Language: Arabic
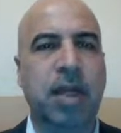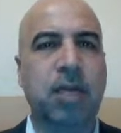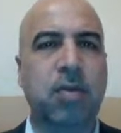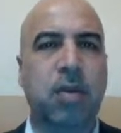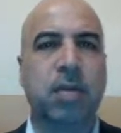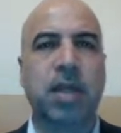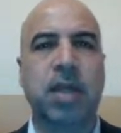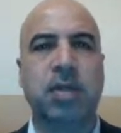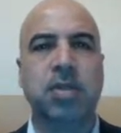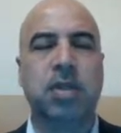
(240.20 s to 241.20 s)
لأن هو
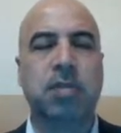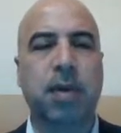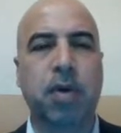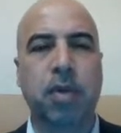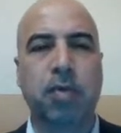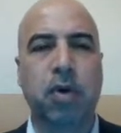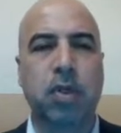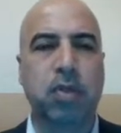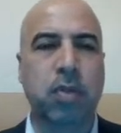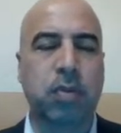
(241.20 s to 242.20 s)
برنامج
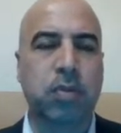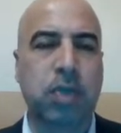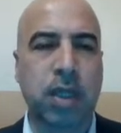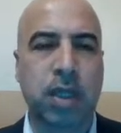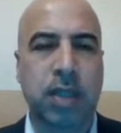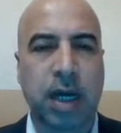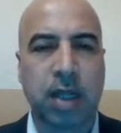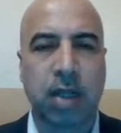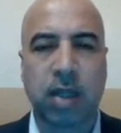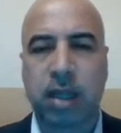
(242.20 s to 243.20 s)
الباوربوينت هو مجرد عرض